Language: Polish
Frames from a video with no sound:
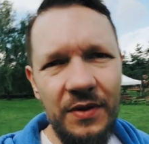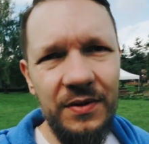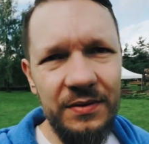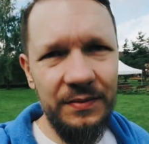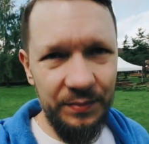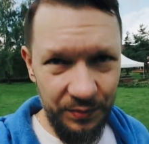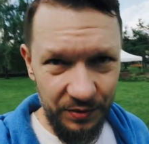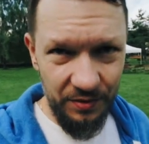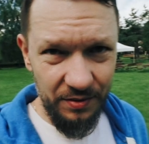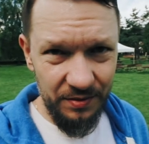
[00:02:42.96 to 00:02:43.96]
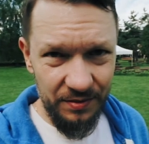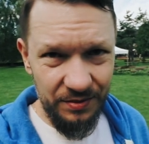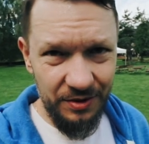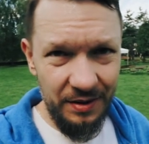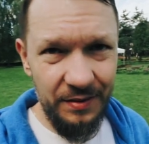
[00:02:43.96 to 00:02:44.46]
No, po to,
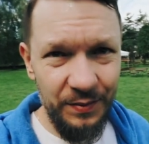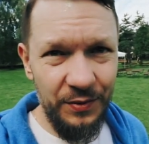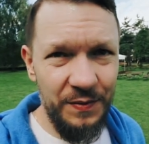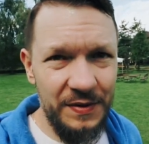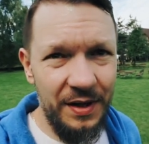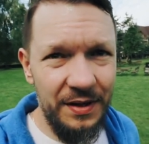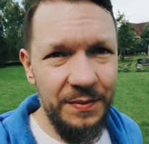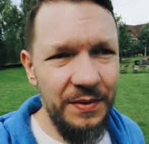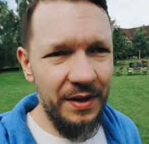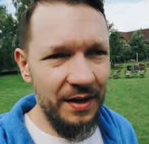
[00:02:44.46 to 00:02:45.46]
że moim zdaniem